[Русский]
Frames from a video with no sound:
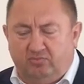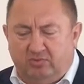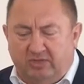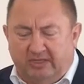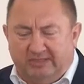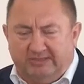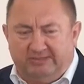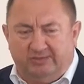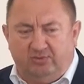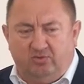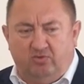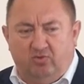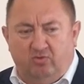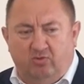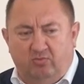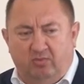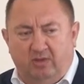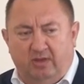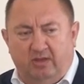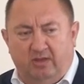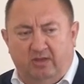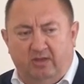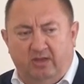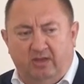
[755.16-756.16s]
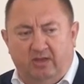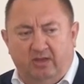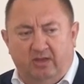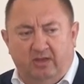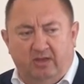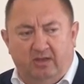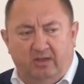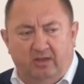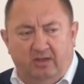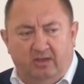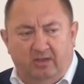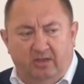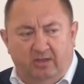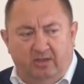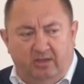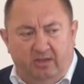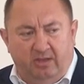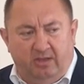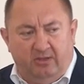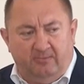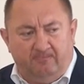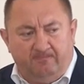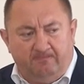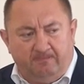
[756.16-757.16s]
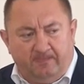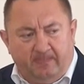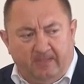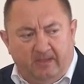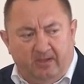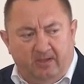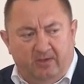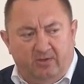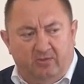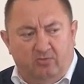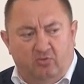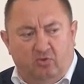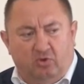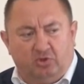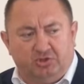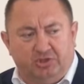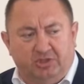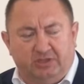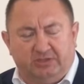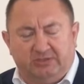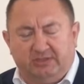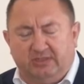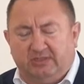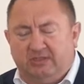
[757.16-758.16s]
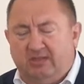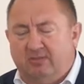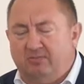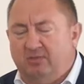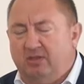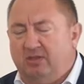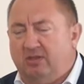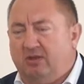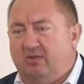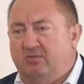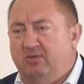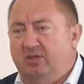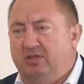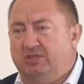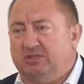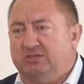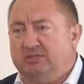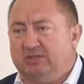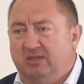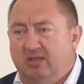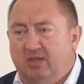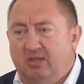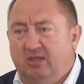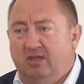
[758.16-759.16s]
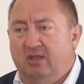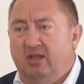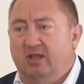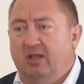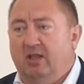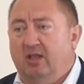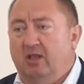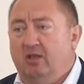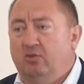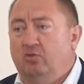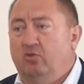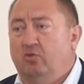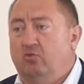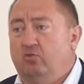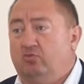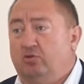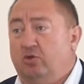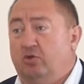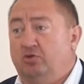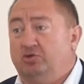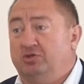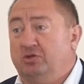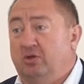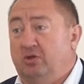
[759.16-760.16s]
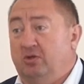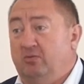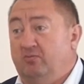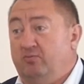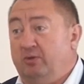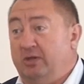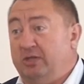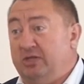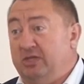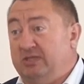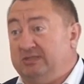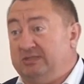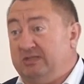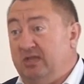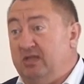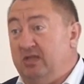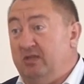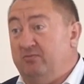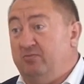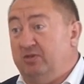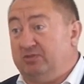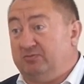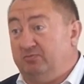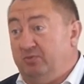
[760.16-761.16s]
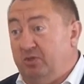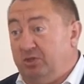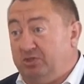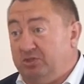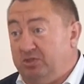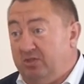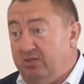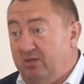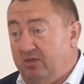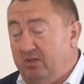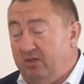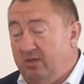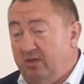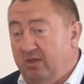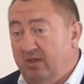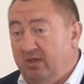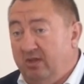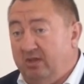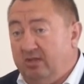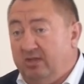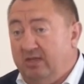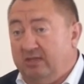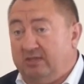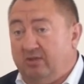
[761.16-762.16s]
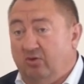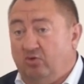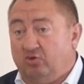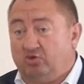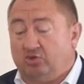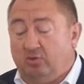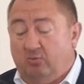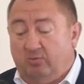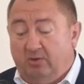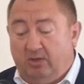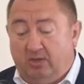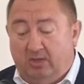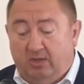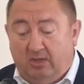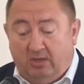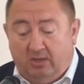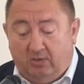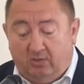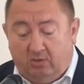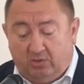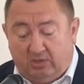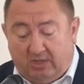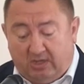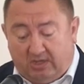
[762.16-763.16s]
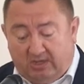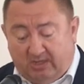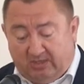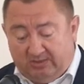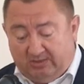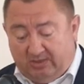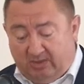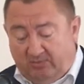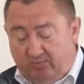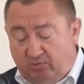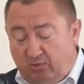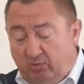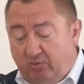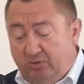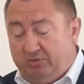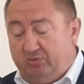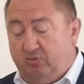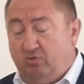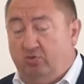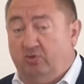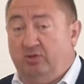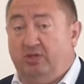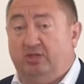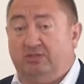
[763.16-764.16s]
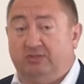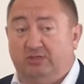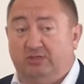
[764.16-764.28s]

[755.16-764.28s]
костюмы, э, и э, ножницы там гидравлические. Ну, короче, практически они обеспечены для того, чтобы вот, оказывать помощь в трудной